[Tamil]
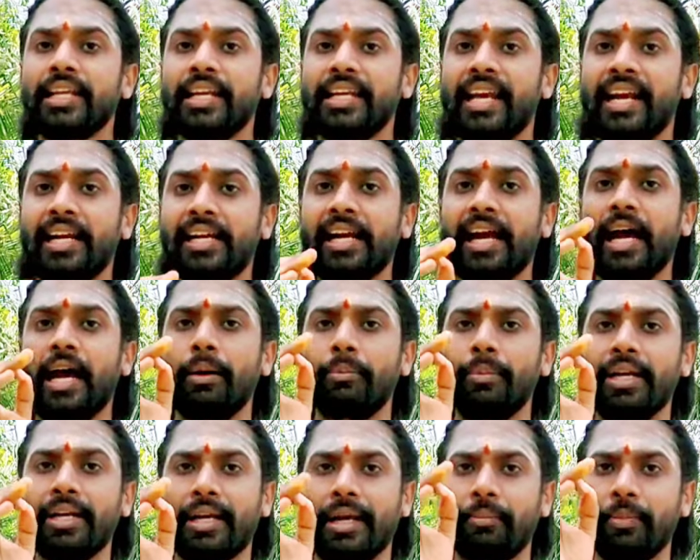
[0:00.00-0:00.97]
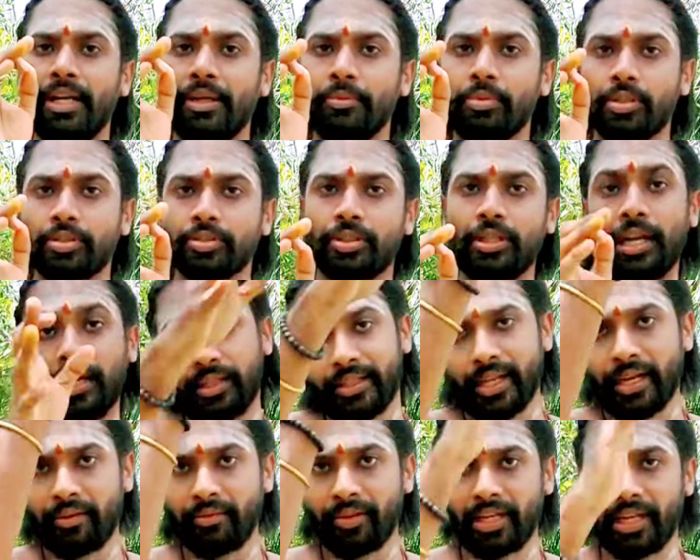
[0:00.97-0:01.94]
தயங்காமல் கமெண்ட்
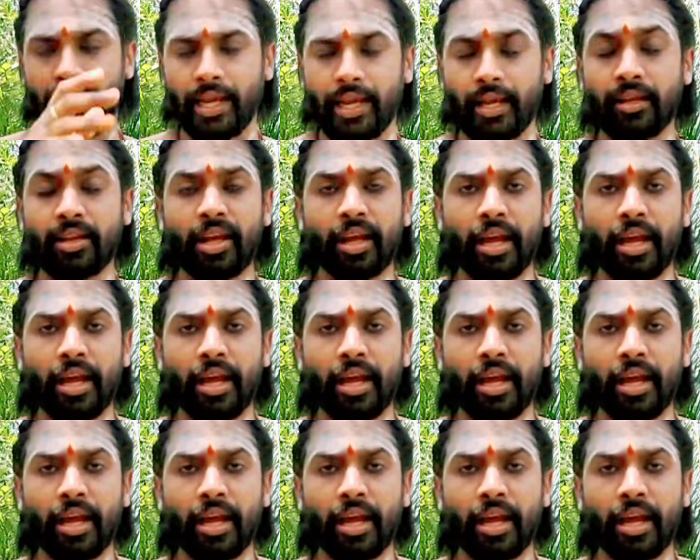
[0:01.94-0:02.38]
பாக்ஸில் தெரிவிங்க